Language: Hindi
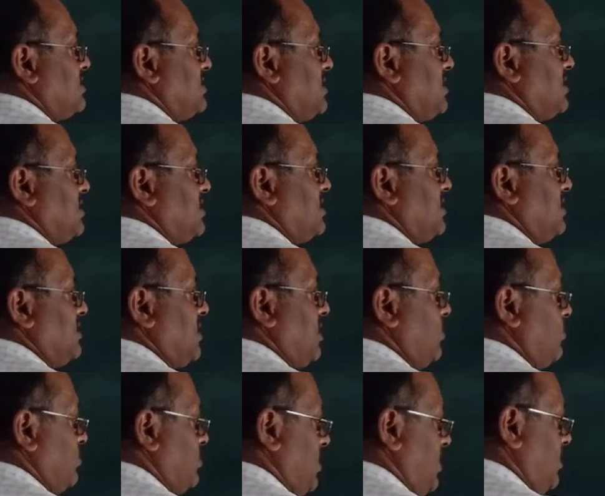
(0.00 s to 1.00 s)
सिक्सटी
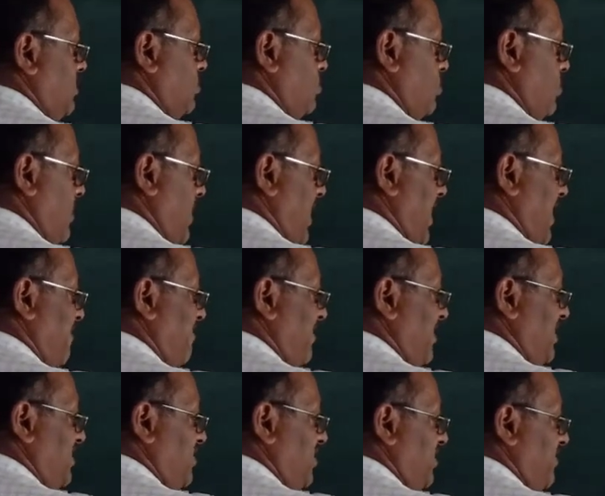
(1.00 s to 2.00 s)
थाउजेंड तो
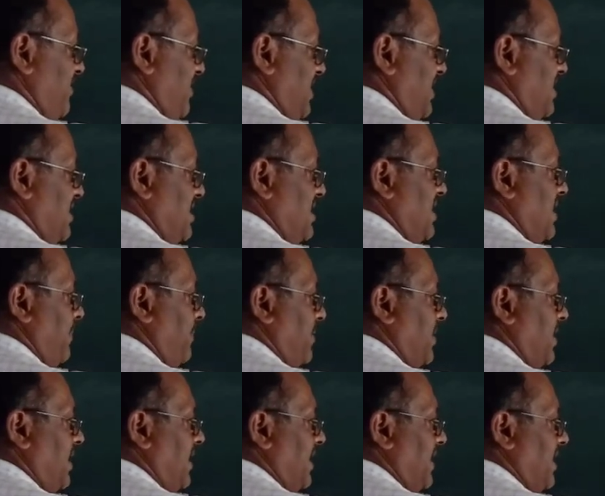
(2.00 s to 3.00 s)
एवरेज इन्वेंट्री
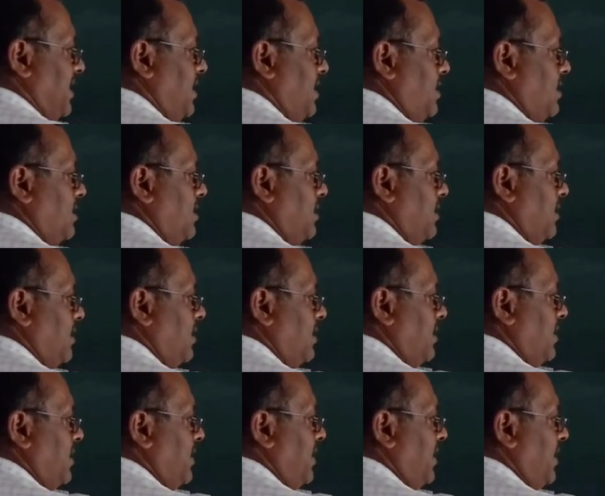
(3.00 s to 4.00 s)
आपका आ गया
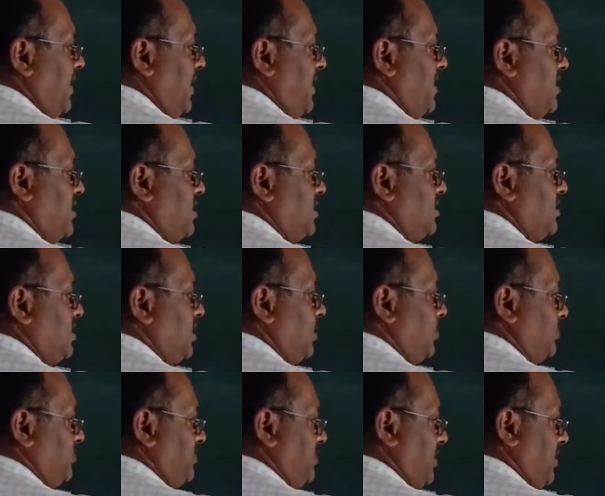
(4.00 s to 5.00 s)
एट्टी
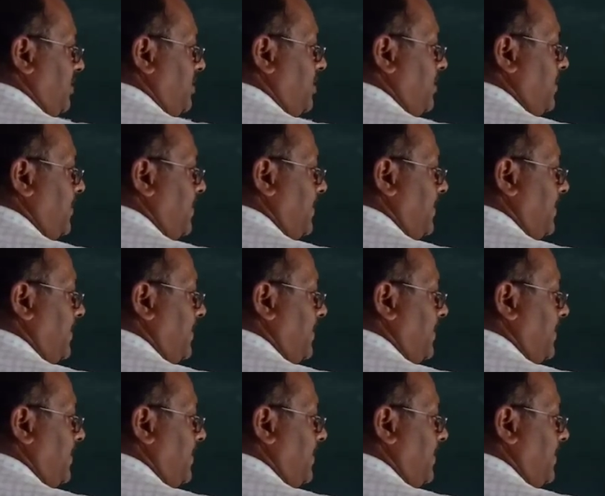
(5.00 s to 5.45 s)
थाउजेंड